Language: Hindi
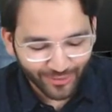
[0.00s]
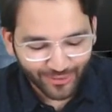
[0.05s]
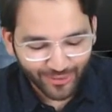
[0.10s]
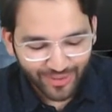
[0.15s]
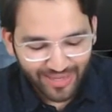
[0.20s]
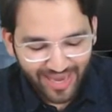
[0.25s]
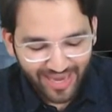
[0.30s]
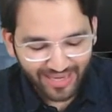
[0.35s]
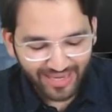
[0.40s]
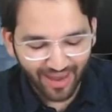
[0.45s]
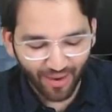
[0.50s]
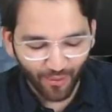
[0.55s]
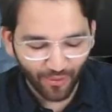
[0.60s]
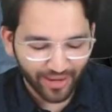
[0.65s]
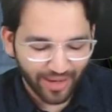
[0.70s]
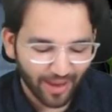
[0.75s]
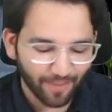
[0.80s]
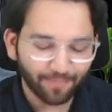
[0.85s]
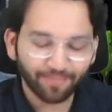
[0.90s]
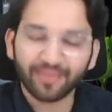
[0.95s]
दोस्तों ये क्या हो
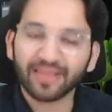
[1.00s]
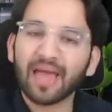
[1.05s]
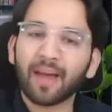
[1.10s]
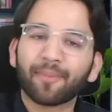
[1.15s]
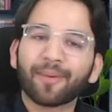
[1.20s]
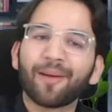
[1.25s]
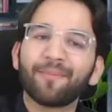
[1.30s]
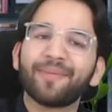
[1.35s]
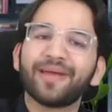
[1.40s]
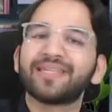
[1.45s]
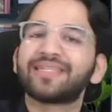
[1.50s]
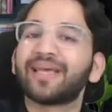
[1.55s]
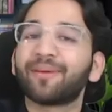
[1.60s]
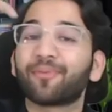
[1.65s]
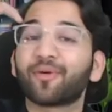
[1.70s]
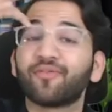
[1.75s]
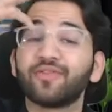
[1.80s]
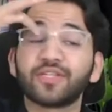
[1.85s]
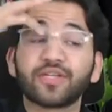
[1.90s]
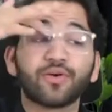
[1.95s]
गया ये आपका बेसिक
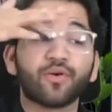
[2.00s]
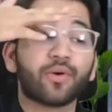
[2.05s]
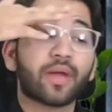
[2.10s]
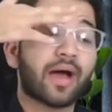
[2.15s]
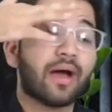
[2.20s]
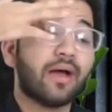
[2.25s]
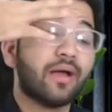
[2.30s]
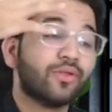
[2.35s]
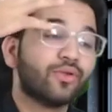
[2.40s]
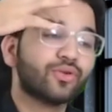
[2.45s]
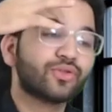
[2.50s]
प्रोविजन हो गया